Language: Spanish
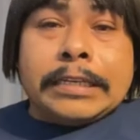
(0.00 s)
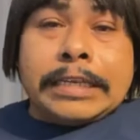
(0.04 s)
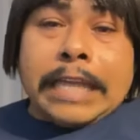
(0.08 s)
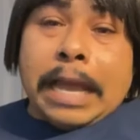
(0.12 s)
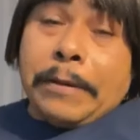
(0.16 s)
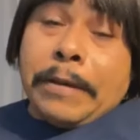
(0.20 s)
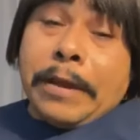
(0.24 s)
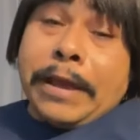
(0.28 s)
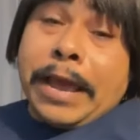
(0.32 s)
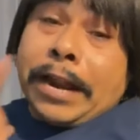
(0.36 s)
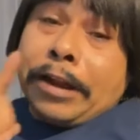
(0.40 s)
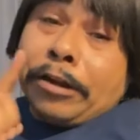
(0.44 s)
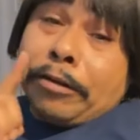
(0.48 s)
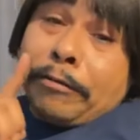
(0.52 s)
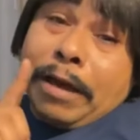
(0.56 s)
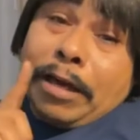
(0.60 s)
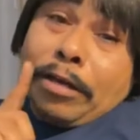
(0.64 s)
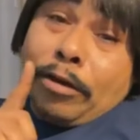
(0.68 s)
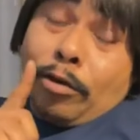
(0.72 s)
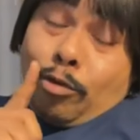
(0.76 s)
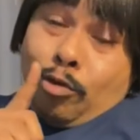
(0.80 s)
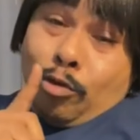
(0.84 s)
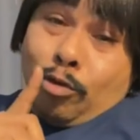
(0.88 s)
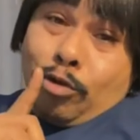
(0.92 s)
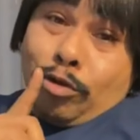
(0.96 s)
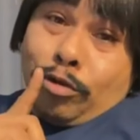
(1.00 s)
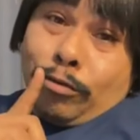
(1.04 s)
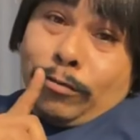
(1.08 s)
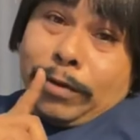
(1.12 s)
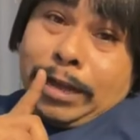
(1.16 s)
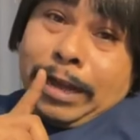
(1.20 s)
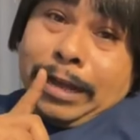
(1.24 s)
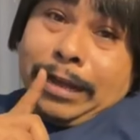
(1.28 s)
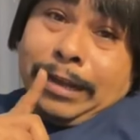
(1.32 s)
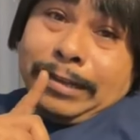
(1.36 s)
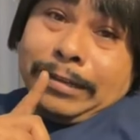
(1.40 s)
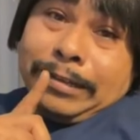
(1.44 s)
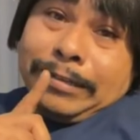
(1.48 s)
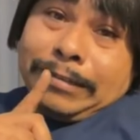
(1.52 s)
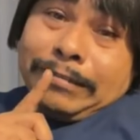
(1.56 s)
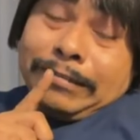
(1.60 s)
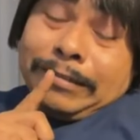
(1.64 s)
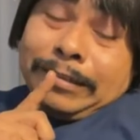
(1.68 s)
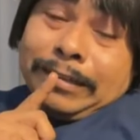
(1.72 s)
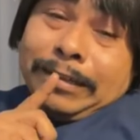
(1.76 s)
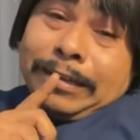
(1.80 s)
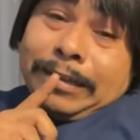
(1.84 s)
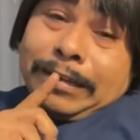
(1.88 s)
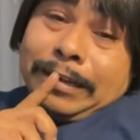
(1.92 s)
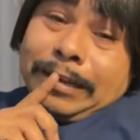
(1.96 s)
Ya me habían robado uno, ¿verdad?
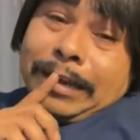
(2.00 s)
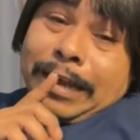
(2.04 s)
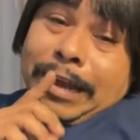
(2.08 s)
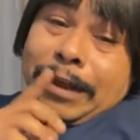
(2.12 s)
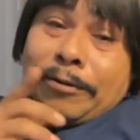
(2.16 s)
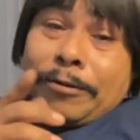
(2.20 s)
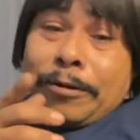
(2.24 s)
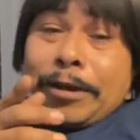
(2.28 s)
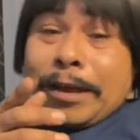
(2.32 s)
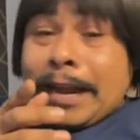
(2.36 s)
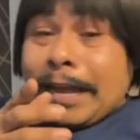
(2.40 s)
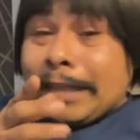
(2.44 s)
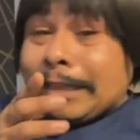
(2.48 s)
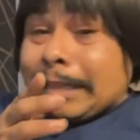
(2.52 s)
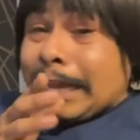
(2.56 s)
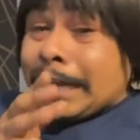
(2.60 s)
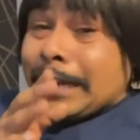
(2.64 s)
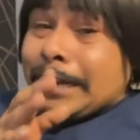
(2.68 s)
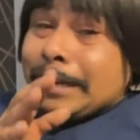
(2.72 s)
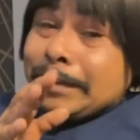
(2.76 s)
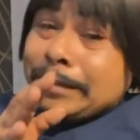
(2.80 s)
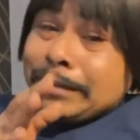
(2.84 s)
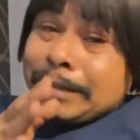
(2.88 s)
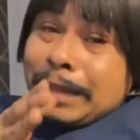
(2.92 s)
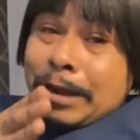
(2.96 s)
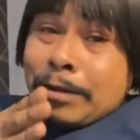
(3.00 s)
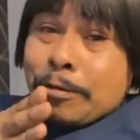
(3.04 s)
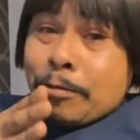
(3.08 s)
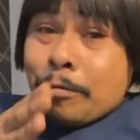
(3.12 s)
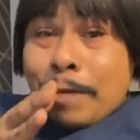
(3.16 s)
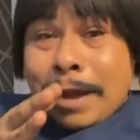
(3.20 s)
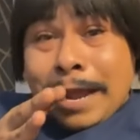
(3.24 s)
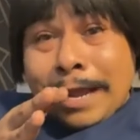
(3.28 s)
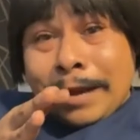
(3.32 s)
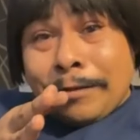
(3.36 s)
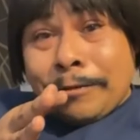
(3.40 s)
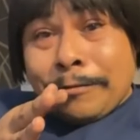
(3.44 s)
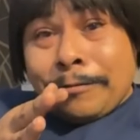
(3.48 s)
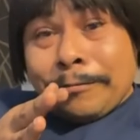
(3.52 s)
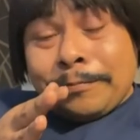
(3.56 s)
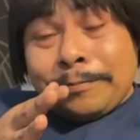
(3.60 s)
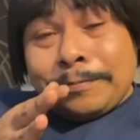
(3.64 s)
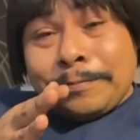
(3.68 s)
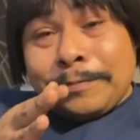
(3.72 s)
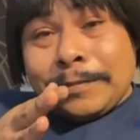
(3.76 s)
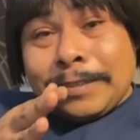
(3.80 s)
Que no era tan, tan bueno.